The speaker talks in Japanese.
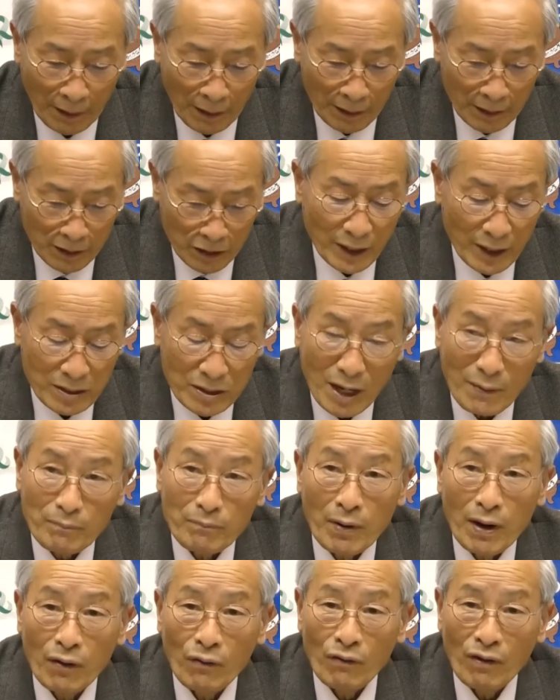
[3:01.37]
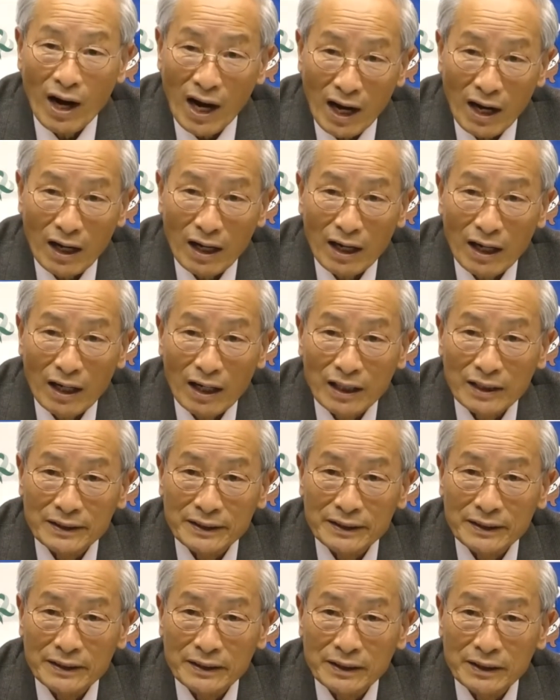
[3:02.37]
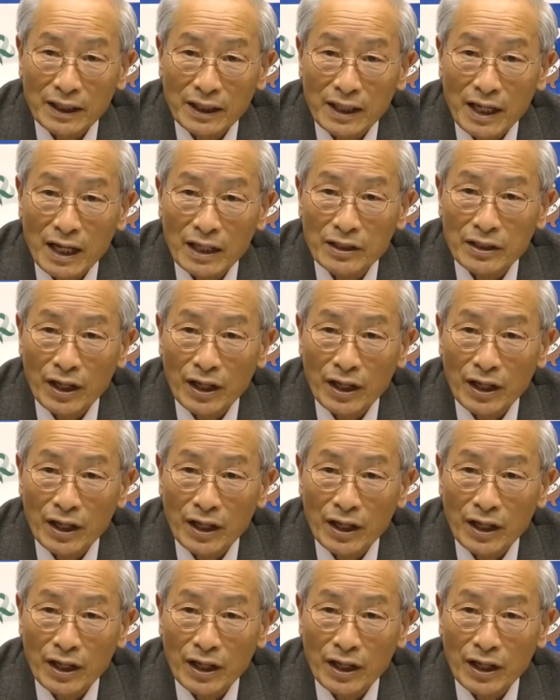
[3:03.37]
3班は世代